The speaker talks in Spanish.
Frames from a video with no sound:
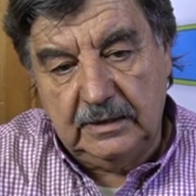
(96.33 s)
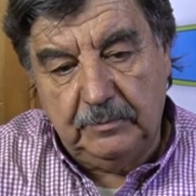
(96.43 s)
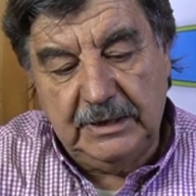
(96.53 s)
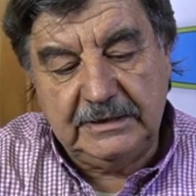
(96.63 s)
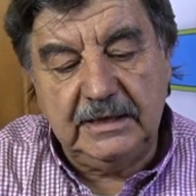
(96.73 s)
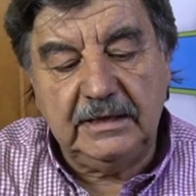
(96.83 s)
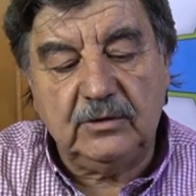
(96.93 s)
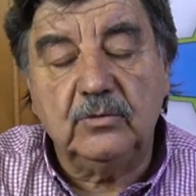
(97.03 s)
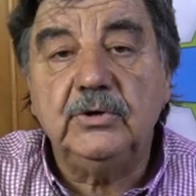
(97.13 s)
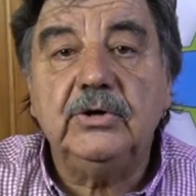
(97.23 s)
Peltier
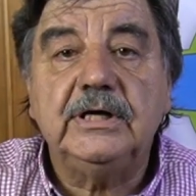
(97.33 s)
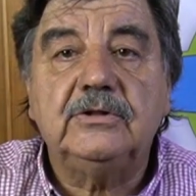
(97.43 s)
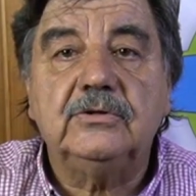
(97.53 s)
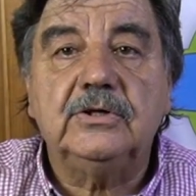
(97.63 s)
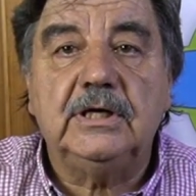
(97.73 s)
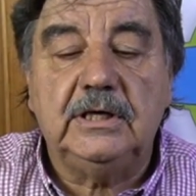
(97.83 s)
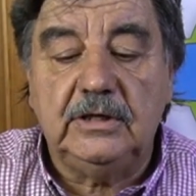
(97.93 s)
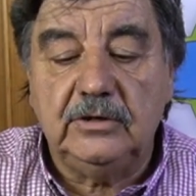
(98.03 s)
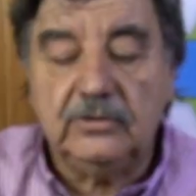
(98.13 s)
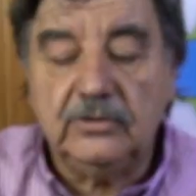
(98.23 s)
descubrió esto
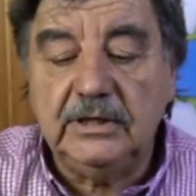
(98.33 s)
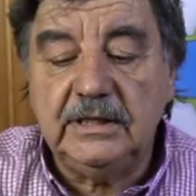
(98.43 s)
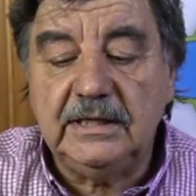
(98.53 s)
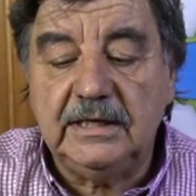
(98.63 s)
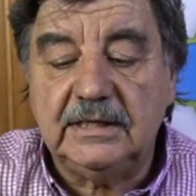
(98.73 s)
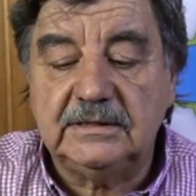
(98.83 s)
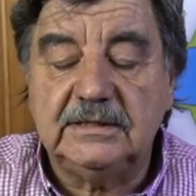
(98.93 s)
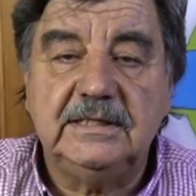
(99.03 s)
y hoy en día